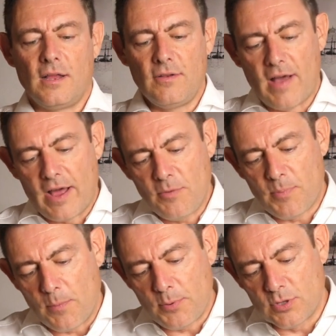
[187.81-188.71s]
il vero e
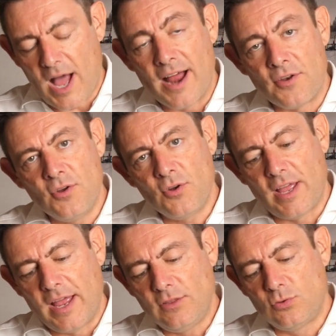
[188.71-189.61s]
proprio danno
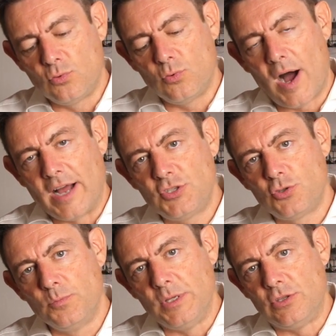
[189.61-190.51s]
che tu hai
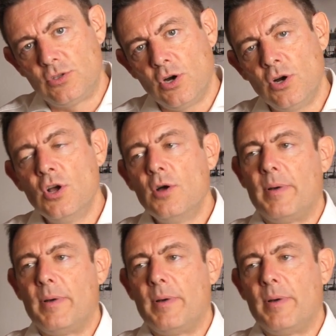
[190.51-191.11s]
subito,